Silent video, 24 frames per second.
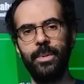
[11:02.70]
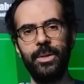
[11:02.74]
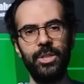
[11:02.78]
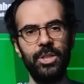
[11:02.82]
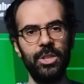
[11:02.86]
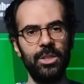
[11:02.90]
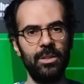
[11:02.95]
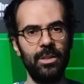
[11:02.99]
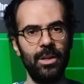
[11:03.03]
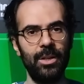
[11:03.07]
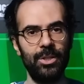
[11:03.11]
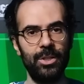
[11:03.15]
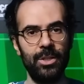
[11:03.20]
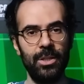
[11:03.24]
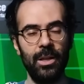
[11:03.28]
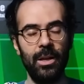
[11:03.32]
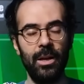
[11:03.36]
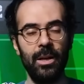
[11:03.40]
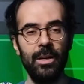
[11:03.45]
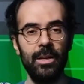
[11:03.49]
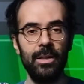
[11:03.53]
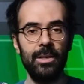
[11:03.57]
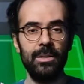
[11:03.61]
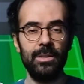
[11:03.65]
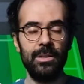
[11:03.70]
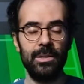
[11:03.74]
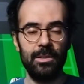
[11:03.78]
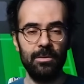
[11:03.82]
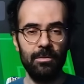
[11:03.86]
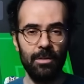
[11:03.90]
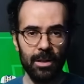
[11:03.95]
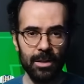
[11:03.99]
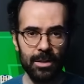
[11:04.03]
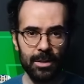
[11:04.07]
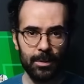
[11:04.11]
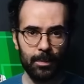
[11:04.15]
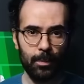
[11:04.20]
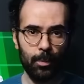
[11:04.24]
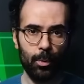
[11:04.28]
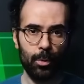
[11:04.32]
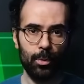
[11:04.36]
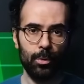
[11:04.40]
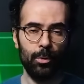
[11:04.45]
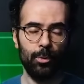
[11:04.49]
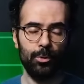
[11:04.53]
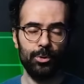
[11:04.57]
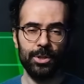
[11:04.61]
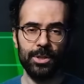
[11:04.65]
Beşiktaş'la Sivas
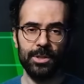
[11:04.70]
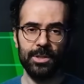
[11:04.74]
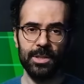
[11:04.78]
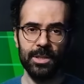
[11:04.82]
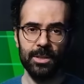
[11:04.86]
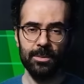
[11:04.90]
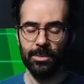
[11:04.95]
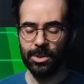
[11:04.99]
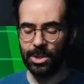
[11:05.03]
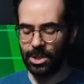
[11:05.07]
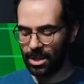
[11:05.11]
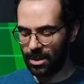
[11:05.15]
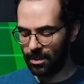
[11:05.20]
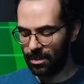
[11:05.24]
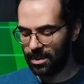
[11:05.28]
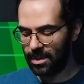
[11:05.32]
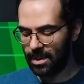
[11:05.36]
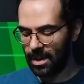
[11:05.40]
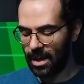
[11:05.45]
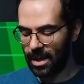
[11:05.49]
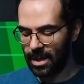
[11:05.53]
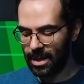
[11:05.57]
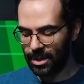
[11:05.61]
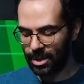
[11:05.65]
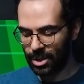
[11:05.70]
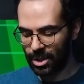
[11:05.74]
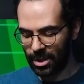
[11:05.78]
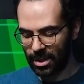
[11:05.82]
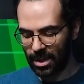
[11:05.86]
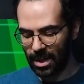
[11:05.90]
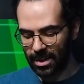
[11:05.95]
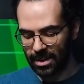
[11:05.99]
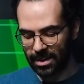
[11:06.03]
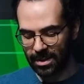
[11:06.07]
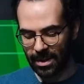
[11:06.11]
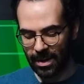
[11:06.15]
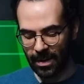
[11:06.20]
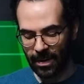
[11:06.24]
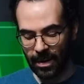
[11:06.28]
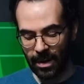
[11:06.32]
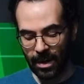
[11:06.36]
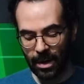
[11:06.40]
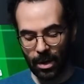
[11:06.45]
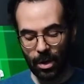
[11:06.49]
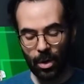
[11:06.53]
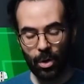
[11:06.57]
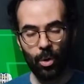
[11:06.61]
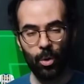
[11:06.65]
Spor'un hocasıymış gibi sahaya çıkarsa
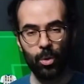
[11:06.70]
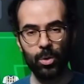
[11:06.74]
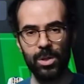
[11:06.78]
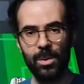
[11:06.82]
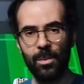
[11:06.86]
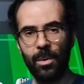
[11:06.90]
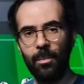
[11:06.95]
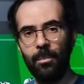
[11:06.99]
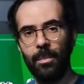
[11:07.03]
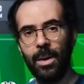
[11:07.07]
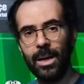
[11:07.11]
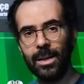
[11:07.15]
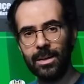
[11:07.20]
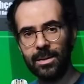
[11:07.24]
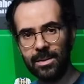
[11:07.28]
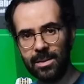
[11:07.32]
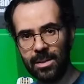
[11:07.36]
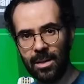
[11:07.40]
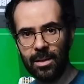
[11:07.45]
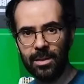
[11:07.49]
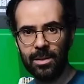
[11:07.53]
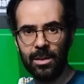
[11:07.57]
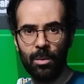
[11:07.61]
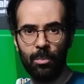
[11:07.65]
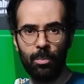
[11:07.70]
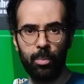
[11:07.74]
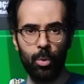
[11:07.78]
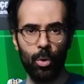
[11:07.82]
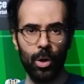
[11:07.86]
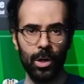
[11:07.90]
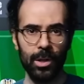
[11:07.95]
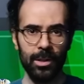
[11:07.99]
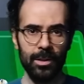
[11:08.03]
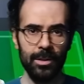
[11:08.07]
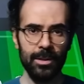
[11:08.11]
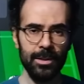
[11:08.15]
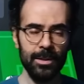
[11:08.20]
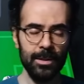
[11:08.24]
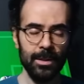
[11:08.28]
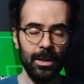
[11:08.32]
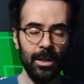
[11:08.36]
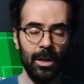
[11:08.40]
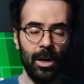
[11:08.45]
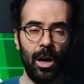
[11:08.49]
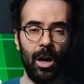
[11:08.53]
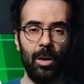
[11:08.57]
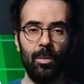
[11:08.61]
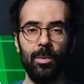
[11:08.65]
o zaman belki sahadan puan alır
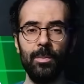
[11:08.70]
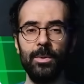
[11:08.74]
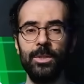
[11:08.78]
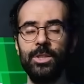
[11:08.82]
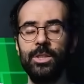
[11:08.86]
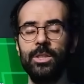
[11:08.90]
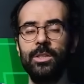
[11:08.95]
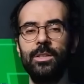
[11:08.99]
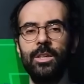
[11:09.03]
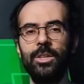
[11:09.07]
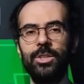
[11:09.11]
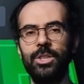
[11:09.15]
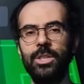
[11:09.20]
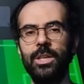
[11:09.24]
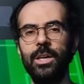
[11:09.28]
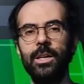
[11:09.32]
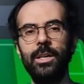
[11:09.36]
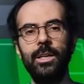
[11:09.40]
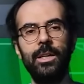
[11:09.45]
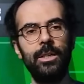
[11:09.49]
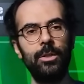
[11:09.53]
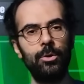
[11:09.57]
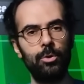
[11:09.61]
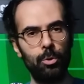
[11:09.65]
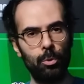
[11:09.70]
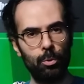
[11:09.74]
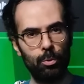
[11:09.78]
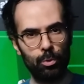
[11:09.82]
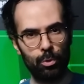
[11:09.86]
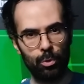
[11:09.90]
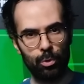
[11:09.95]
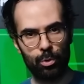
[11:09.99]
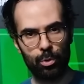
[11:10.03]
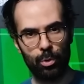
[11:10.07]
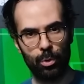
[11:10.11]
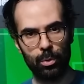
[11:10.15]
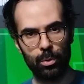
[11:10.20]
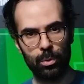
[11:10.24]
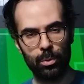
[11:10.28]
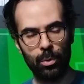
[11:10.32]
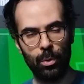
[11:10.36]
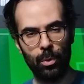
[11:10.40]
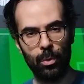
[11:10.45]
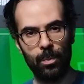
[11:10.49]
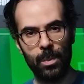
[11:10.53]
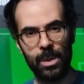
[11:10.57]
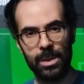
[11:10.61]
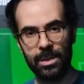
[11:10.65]
ama Beşiktaş kariyeri çok uzun soluklu
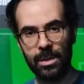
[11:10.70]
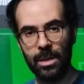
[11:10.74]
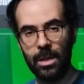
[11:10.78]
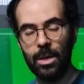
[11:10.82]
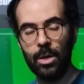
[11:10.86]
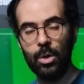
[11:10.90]
olmaz.